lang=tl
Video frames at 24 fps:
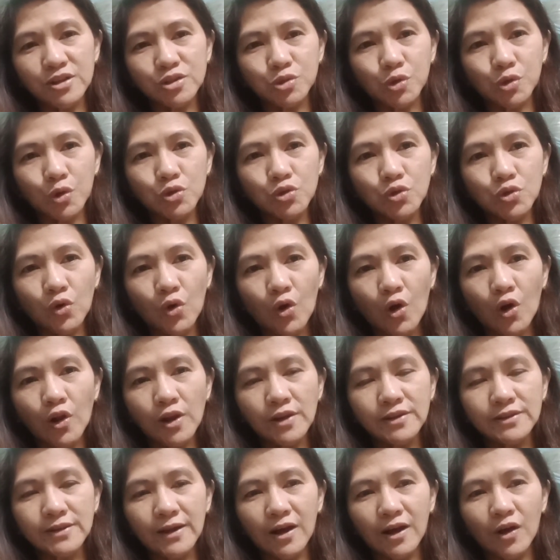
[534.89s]
show you
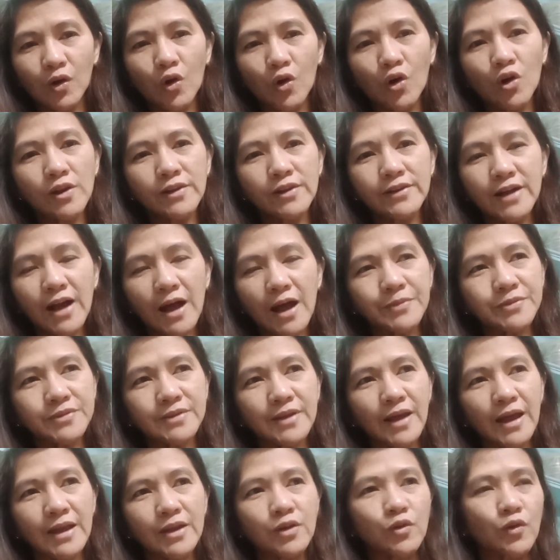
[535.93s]
all the all cups
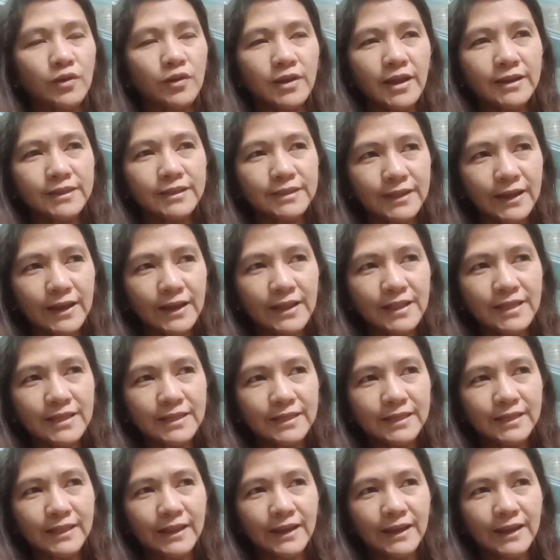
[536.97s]
I collected.